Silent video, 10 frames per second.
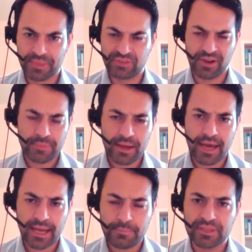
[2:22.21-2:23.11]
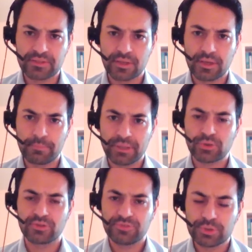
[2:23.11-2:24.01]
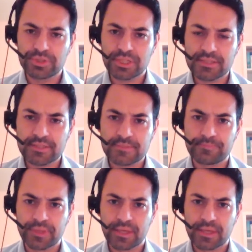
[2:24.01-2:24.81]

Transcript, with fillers: Ich fange mal an mit Bitcoin Futures.